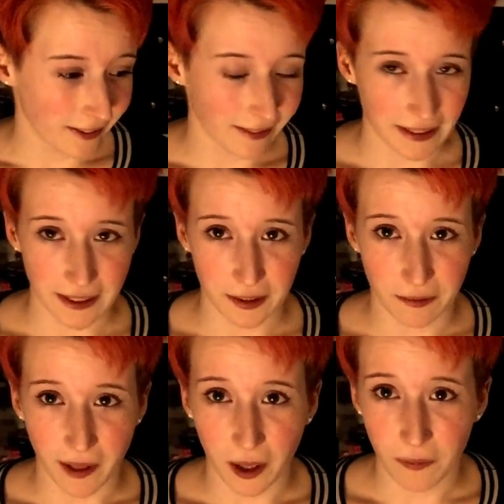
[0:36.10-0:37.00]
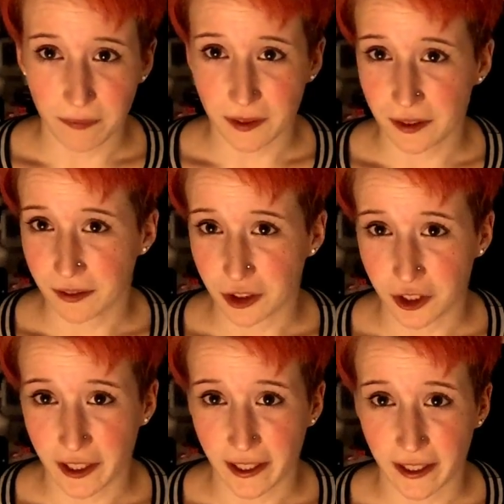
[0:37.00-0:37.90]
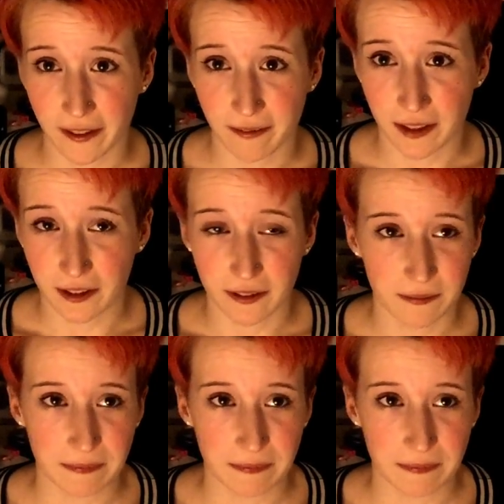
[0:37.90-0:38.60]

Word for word: was ich überhaupt nicht verstehen kann, weil